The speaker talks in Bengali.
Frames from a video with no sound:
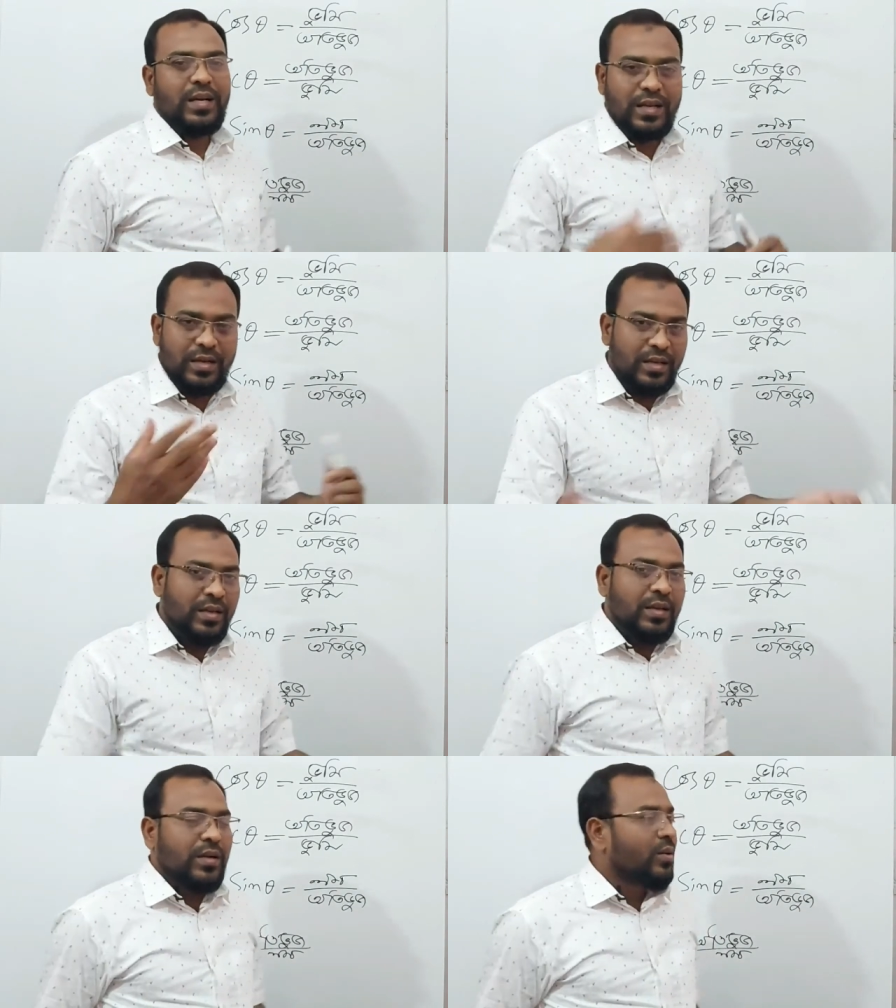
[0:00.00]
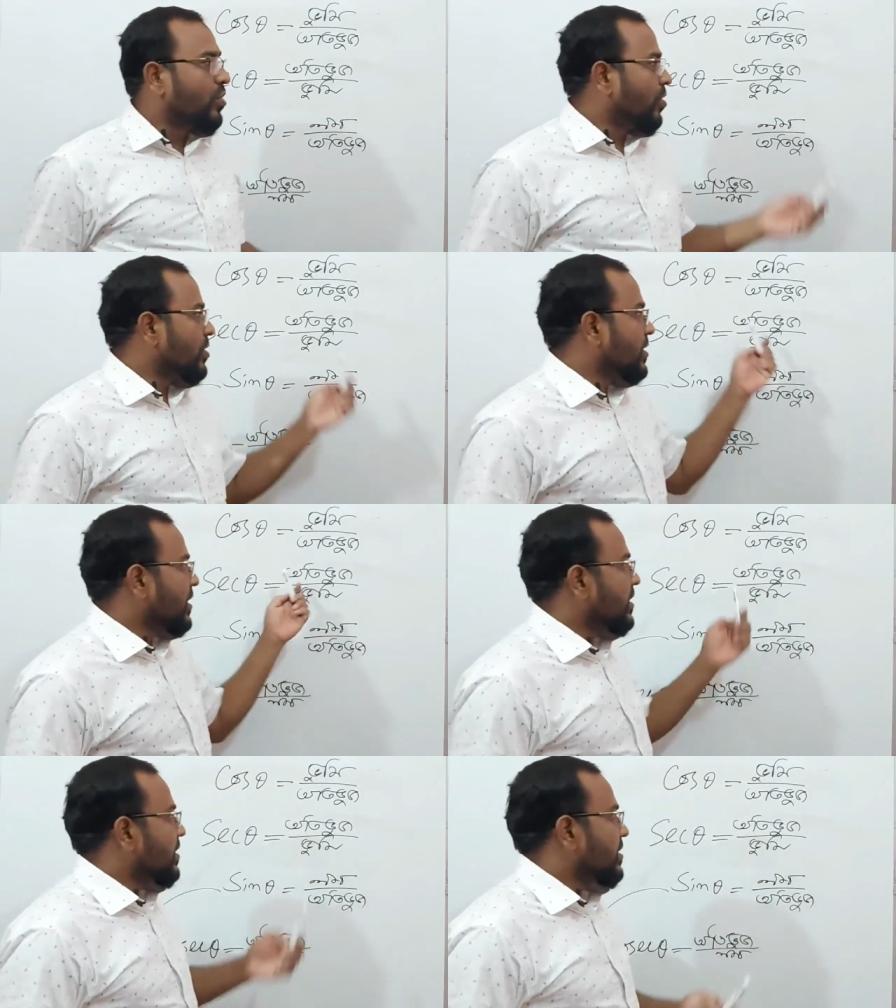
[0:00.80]
আর কসকে
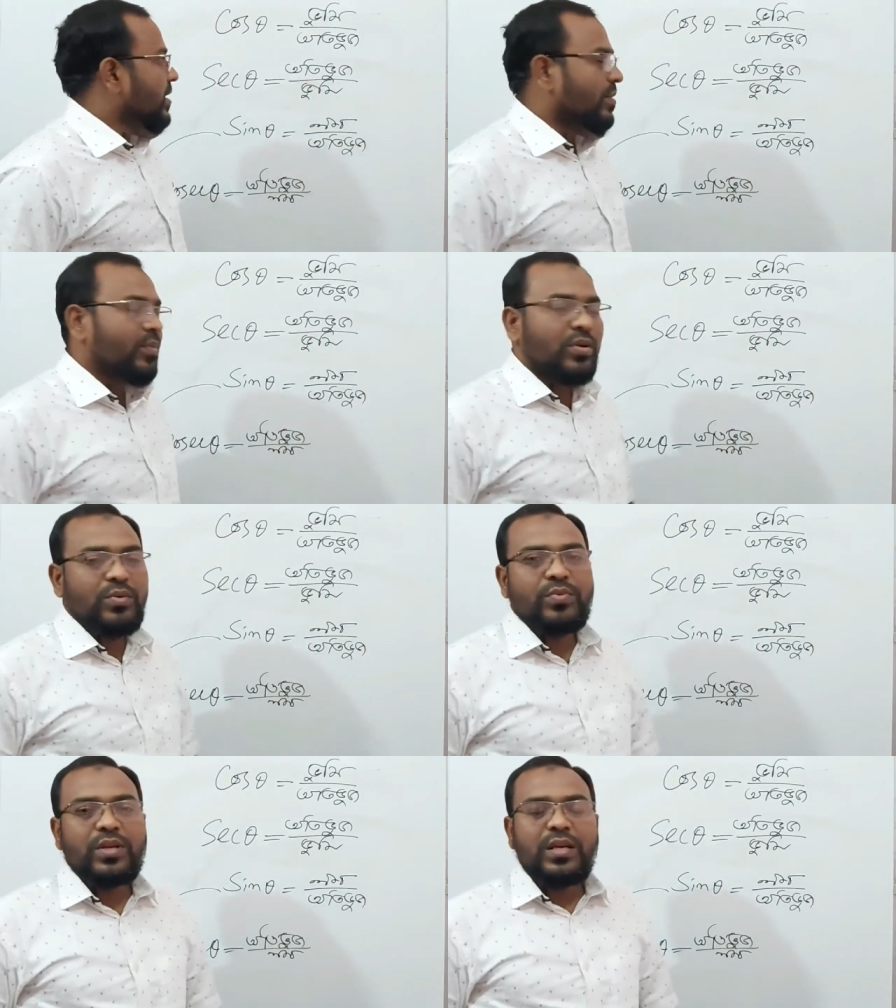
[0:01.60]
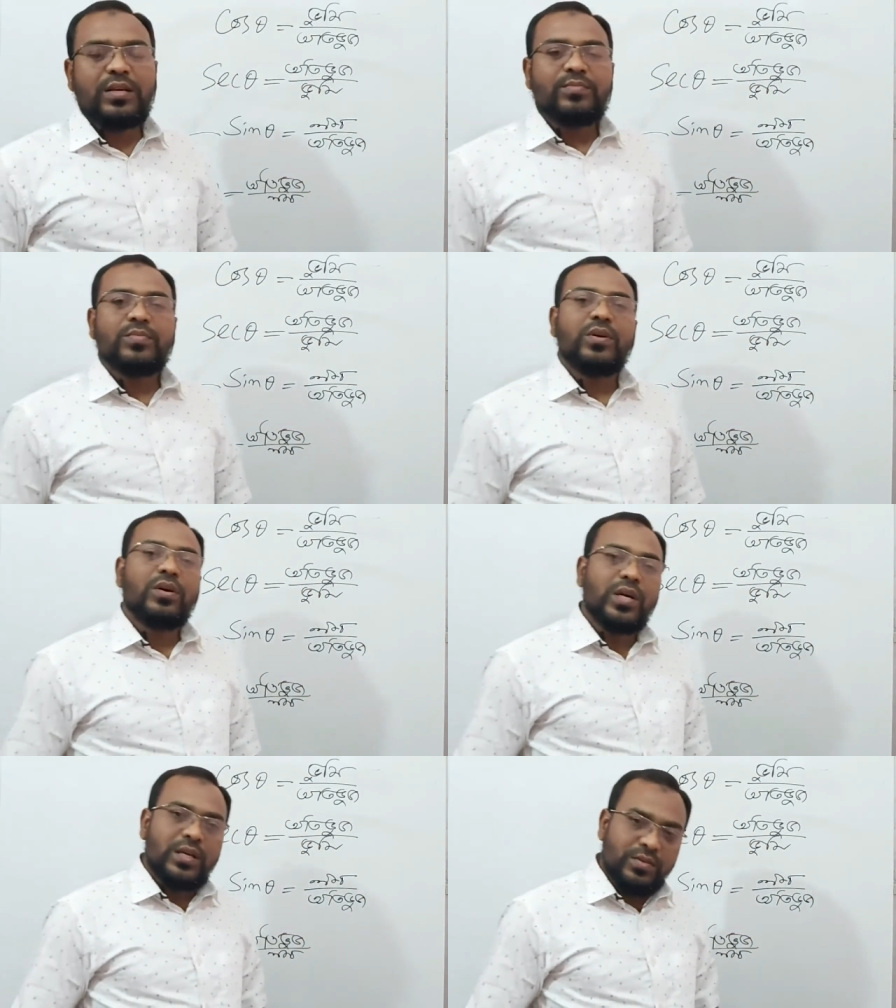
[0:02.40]
জেনেছিলাম কবরে
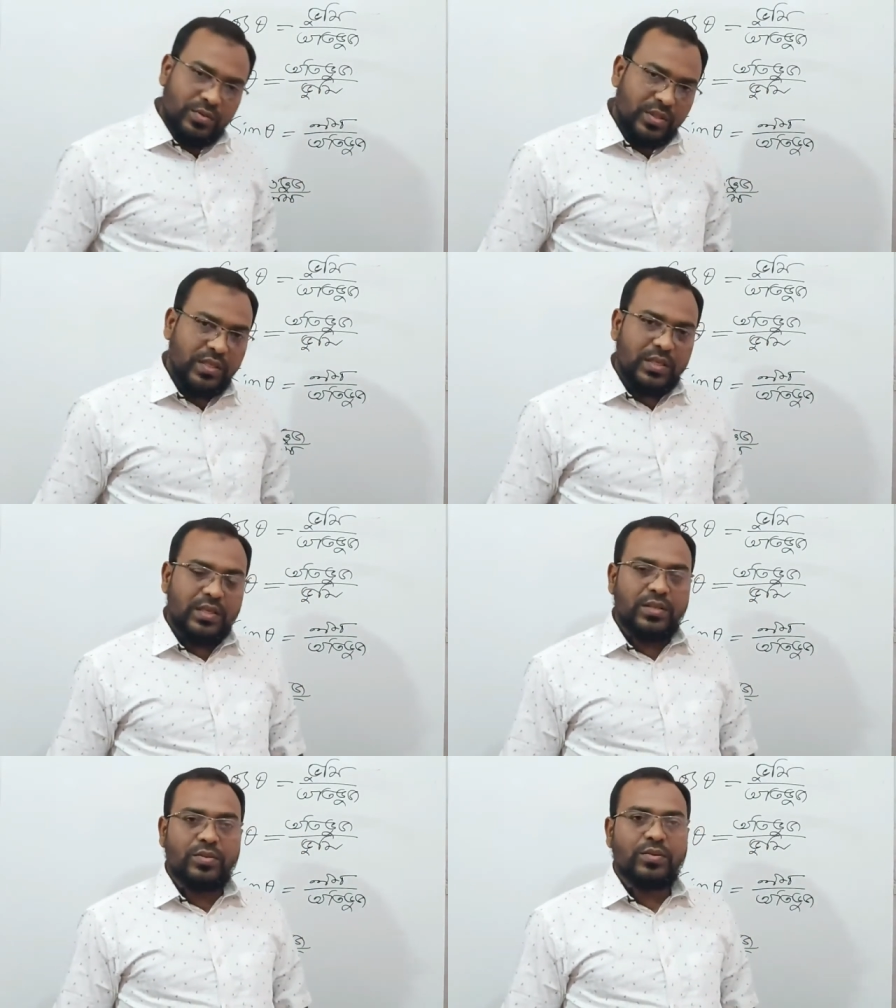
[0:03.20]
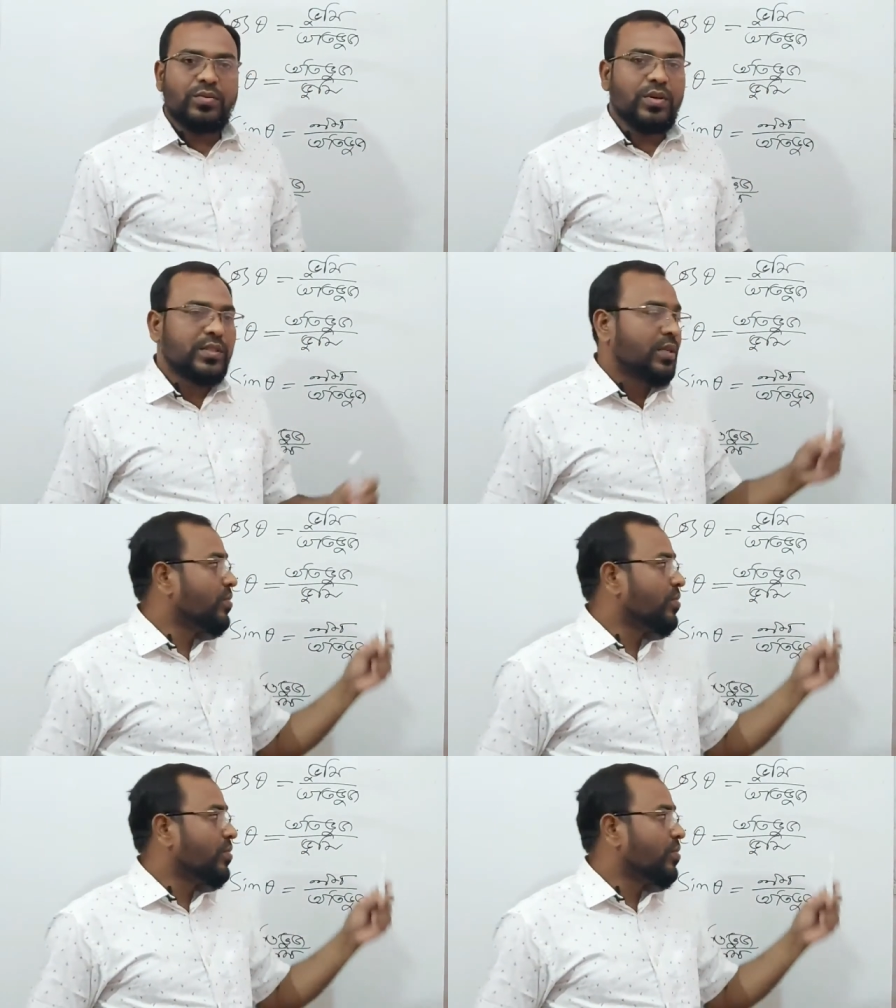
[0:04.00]
ভয় অতি তো কজের